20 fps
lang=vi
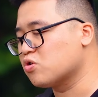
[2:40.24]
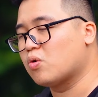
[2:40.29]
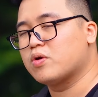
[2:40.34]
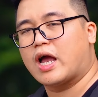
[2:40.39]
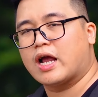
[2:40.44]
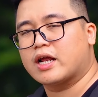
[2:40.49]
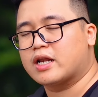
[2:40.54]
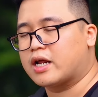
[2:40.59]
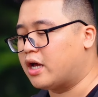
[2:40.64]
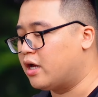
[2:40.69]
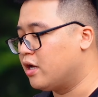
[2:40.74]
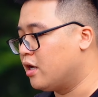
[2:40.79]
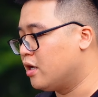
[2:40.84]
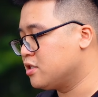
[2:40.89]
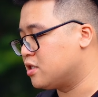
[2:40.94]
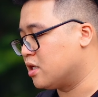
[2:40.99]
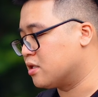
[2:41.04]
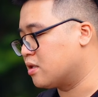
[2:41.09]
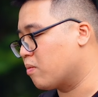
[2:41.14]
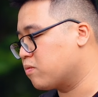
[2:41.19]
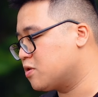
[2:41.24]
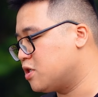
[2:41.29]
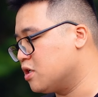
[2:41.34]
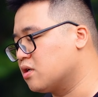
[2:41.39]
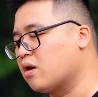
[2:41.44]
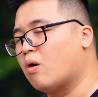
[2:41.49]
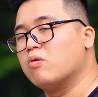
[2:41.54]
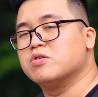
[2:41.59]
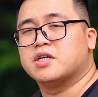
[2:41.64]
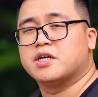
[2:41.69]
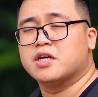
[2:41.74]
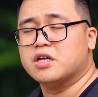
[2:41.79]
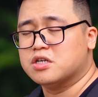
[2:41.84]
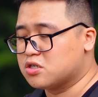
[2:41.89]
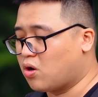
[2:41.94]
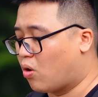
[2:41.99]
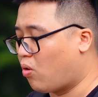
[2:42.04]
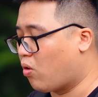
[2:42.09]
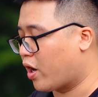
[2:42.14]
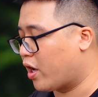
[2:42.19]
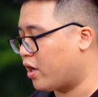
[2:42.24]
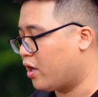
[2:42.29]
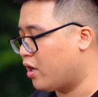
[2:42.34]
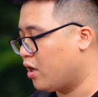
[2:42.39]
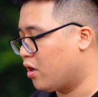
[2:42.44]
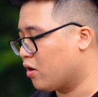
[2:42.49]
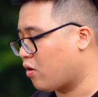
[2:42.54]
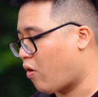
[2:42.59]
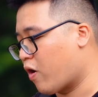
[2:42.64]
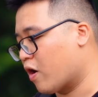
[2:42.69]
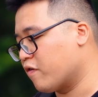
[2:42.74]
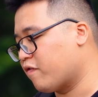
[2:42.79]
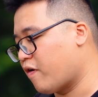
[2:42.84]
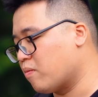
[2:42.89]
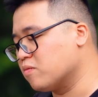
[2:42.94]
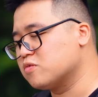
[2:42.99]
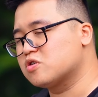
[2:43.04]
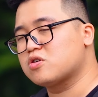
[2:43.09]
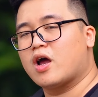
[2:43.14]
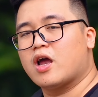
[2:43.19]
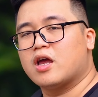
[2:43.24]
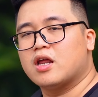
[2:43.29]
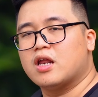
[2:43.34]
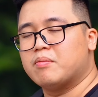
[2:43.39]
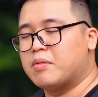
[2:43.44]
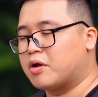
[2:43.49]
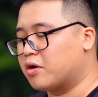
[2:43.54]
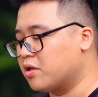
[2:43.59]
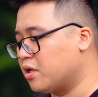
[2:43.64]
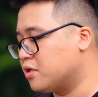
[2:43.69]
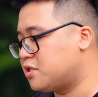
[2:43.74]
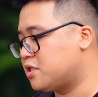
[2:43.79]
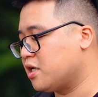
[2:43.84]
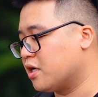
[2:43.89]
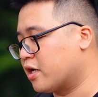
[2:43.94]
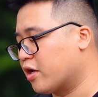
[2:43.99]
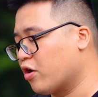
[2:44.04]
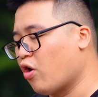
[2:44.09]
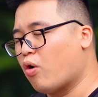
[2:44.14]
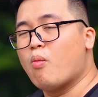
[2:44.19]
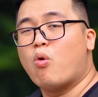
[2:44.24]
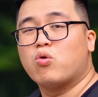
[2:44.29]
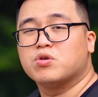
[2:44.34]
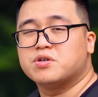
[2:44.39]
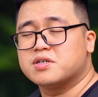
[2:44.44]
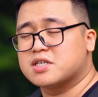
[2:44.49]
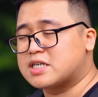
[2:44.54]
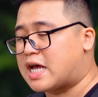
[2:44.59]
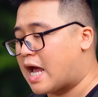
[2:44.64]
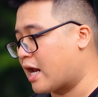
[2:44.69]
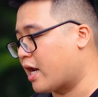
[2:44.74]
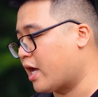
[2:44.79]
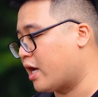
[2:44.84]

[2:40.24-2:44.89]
số nhanh này, chỉnh tốc, chỉnh khẩu, chỉnh ISO này, có cái vòng xoay để mình có thể chỉnh cái độ bù trừ sáng